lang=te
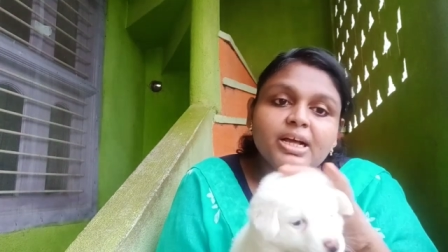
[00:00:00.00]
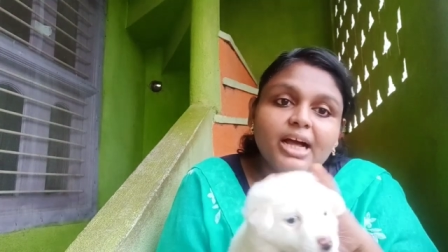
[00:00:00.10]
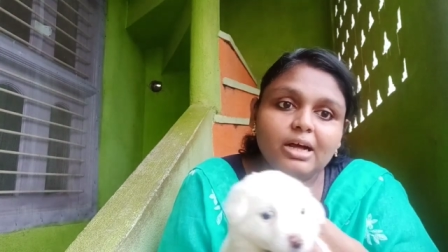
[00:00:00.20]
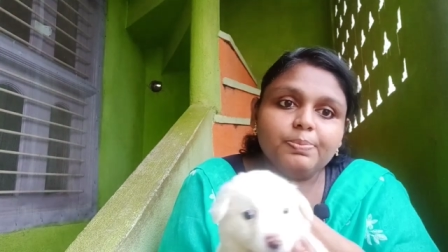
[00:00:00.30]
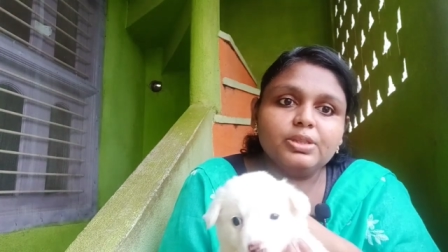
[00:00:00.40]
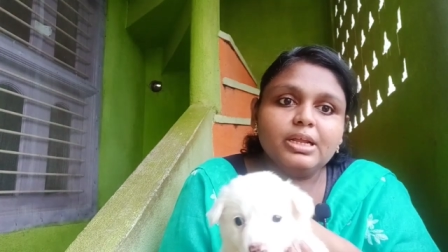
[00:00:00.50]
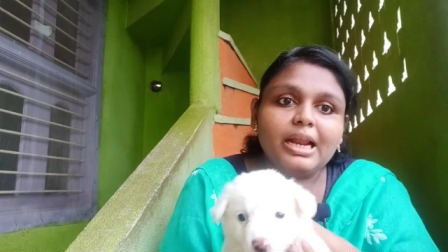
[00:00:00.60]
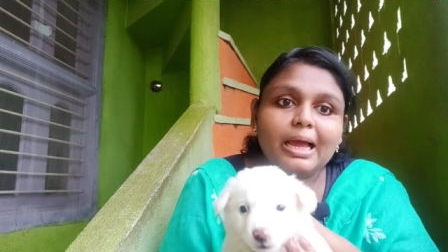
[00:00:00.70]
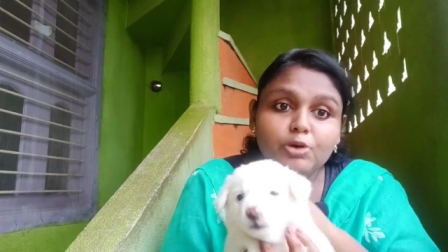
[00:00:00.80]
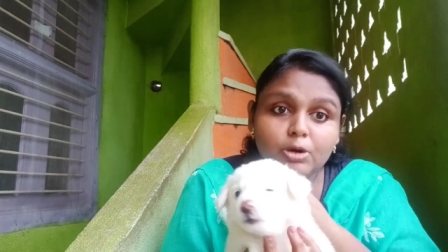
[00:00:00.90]
కాకపోతే
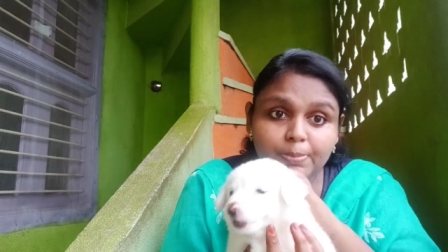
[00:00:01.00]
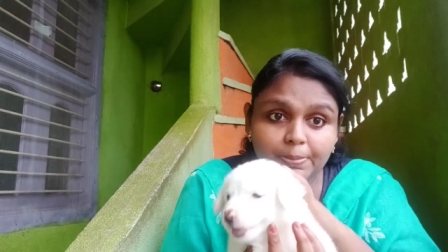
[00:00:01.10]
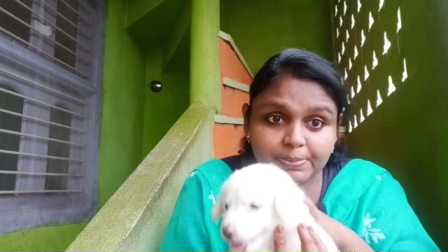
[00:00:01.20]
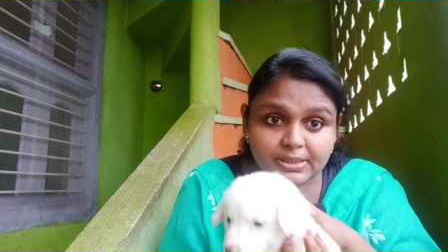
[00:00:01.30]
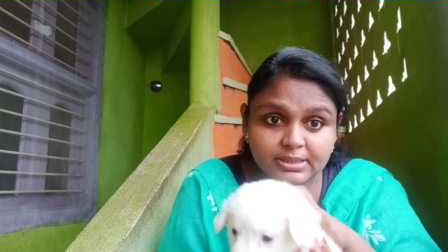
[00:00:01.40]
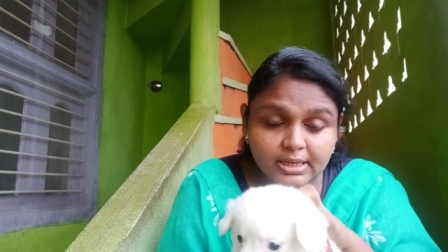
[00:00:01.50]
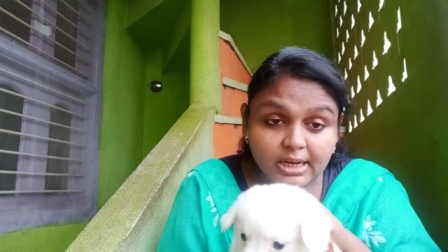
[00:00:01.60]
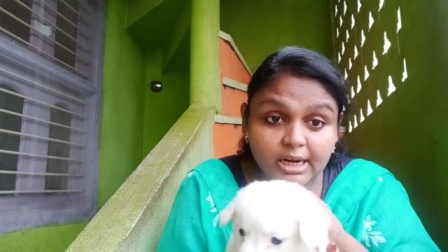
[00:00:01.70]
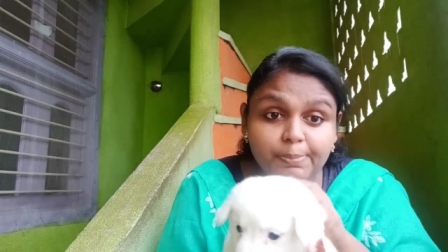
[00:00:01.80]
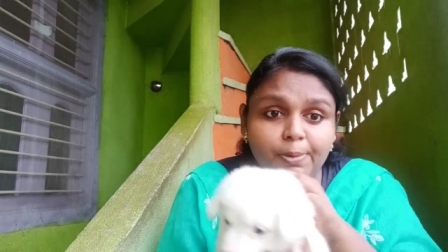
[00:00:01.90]
ల్యాబడోర్ పప్పీస్కి
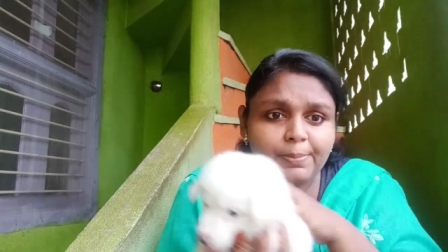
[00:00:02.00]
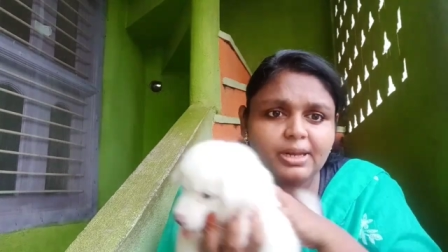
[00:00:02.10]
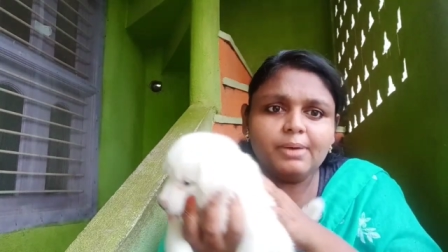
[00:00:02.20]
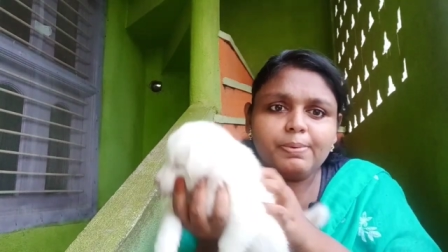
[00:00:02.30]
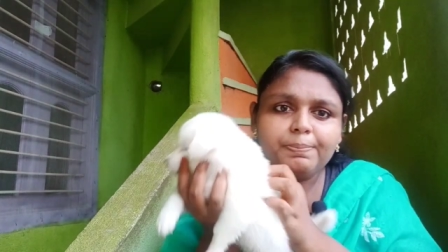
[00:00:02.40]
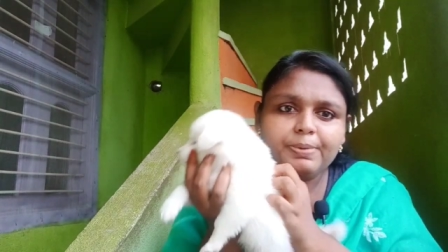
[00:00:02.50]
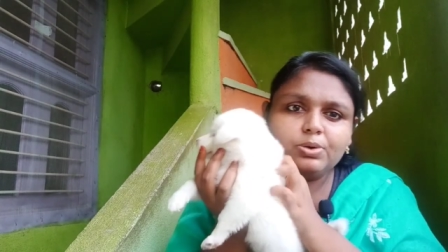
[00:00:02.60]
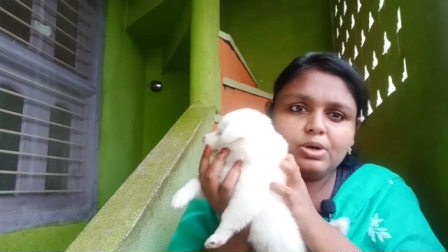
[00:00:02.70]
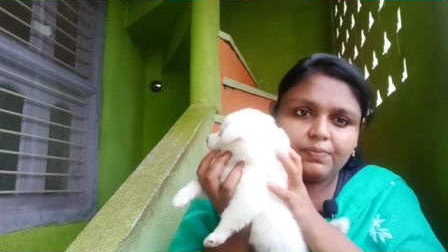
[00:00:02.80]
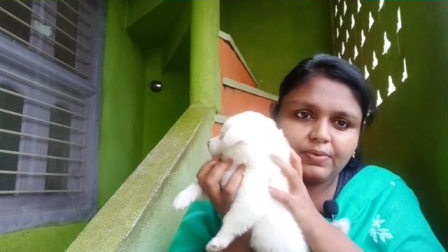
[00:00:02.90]
కన్నా పొమేరియన్
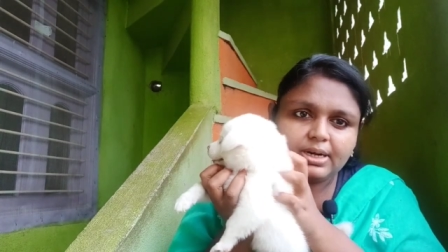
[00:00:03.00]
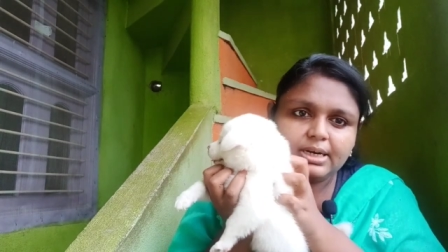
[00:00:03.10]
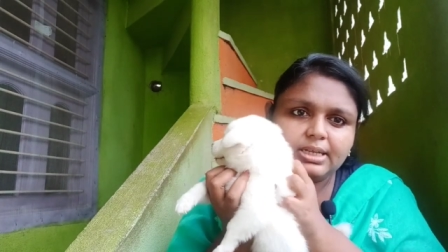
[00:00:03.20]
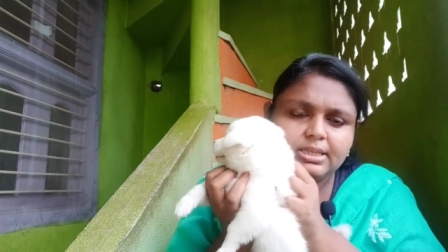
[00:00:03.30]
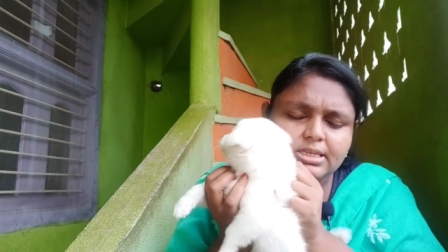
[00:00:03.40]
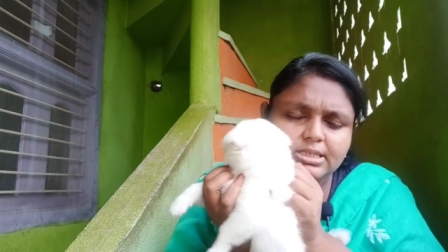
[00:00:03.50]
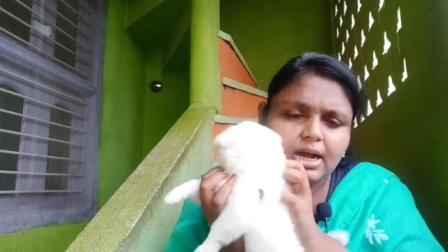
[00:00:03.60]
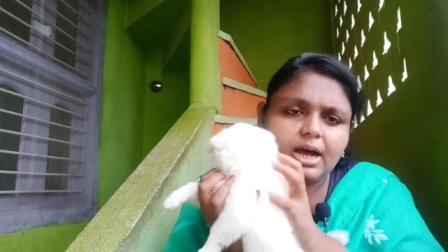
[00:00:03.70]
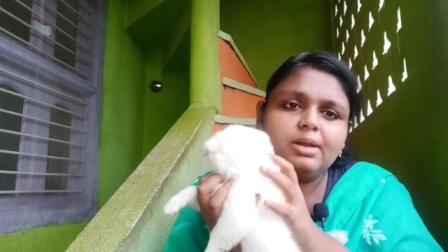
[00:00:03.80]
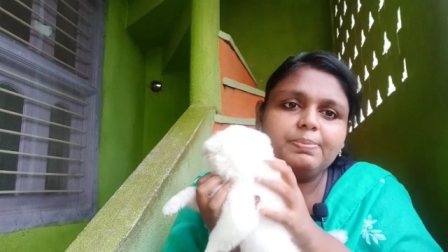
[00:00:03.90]
పప్పీకి ఉన్న ఫర్ అనేది
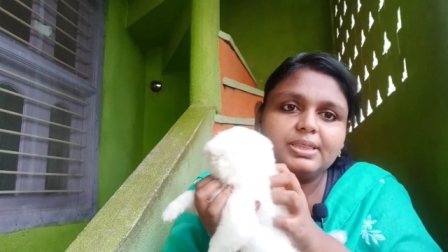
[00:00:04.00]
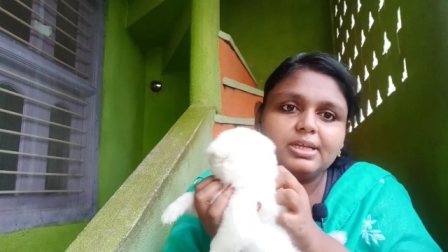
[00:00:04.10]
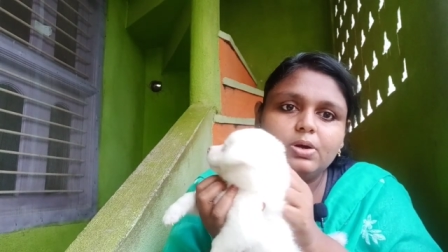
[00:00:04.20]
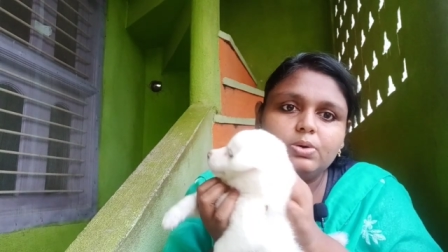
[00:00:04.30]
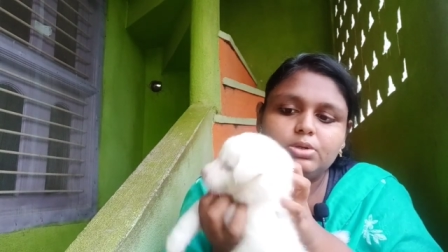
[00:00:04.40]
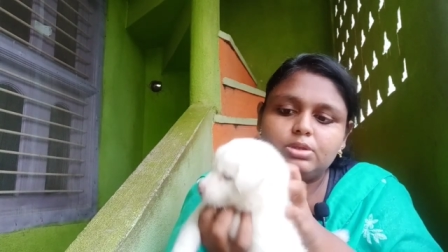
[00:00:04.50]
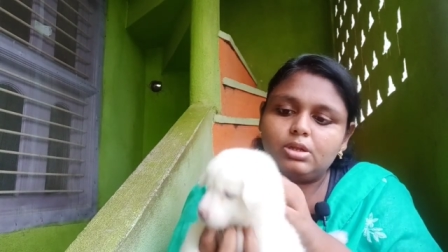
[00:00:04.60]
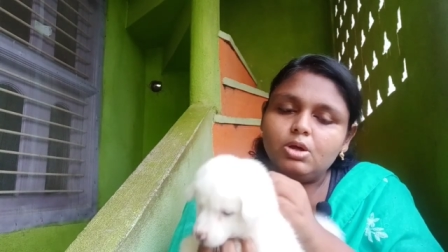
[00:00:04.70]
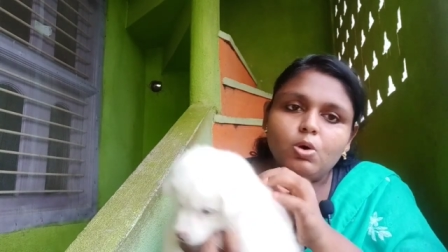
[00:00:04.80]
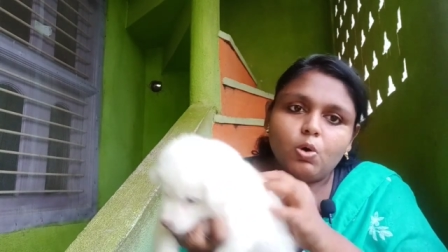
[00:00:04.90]
చాలా మెత్తగా
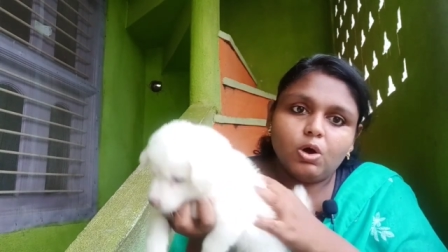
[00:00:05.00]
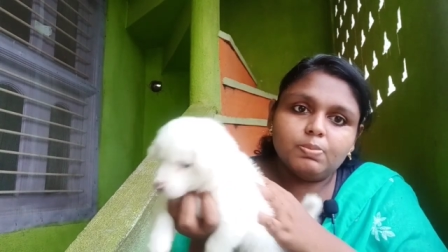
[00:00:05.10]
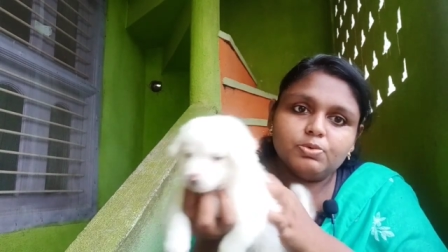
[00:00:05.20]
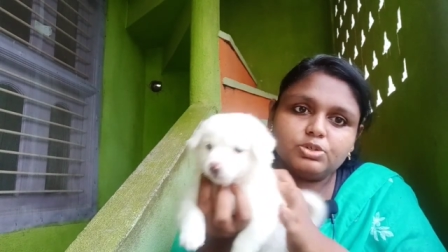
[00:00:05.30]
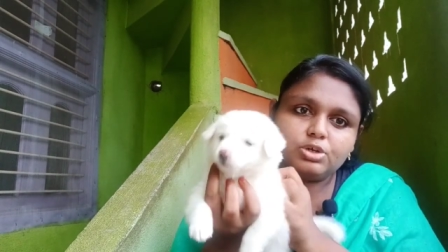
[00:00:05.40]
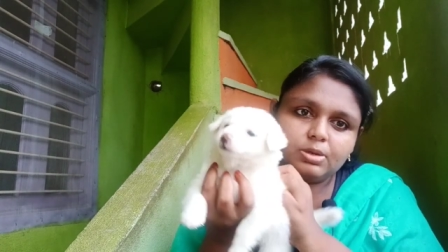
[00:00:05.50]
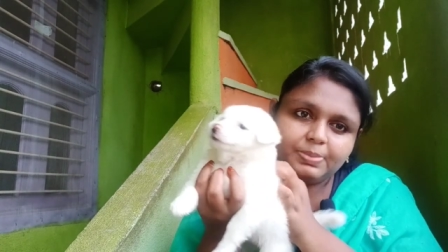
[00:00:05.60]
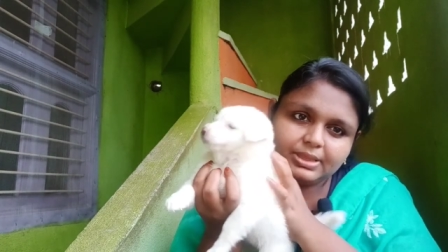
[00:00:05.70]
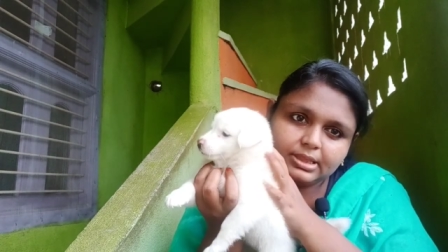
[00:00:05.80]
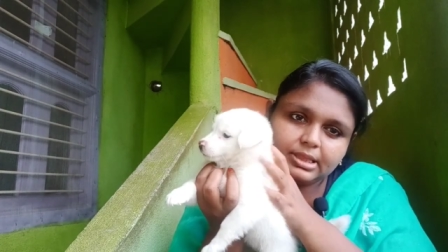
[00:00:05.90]
ఉంటుంది ఆల్మోస్ట్ ఒక
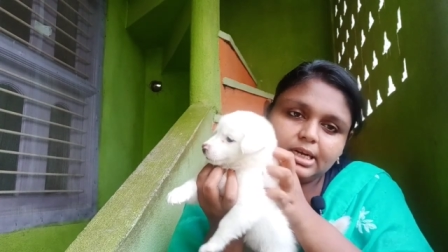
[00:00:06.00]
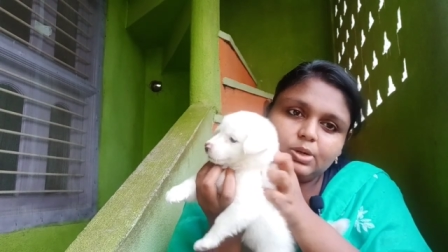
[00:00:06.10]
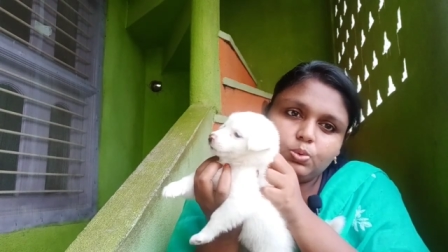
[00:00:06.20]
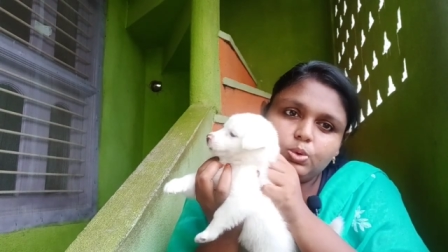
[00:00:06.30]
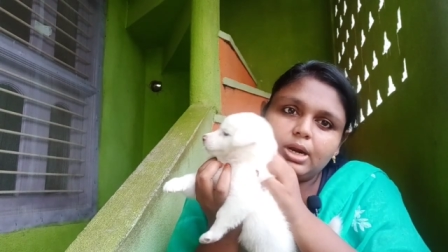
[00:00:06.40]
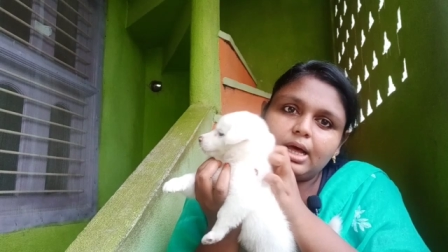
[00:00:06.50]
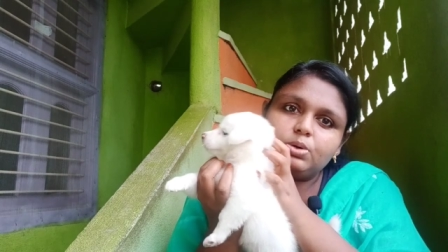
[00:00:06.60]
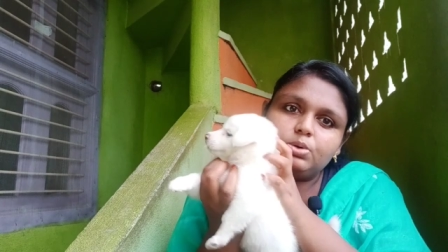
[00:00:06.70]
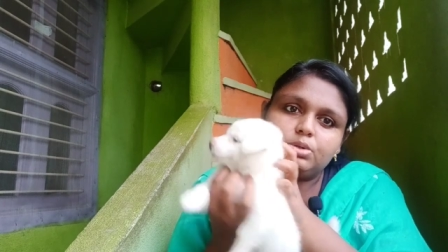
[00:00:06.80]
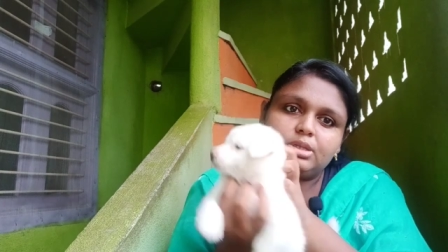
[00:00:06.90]
మెత్తటి
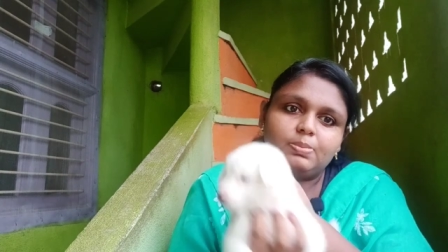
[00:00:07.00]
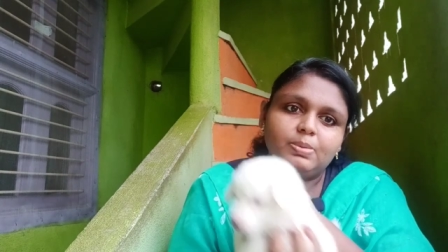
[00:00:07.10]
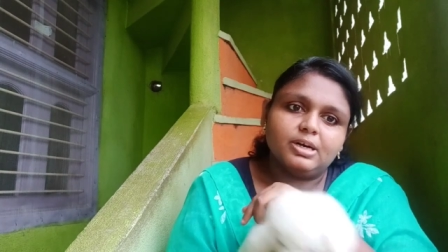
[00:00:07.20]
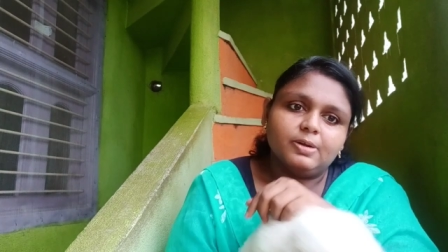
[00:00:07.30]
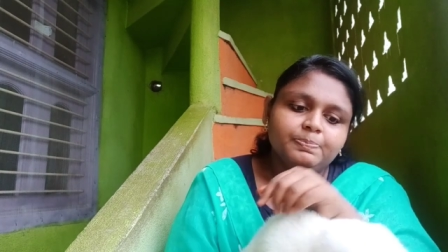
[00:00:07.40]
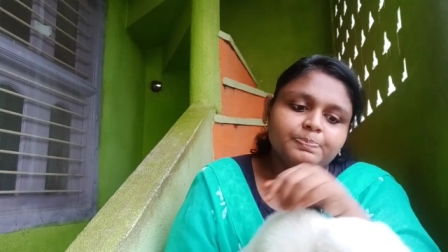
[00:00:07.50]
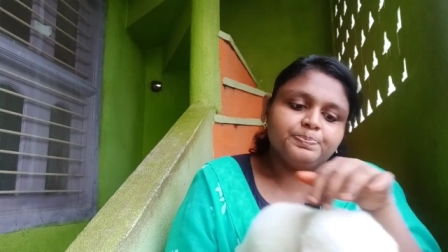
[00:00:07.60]
ఊళ్ళలాగా ఉంటుందన్నమాట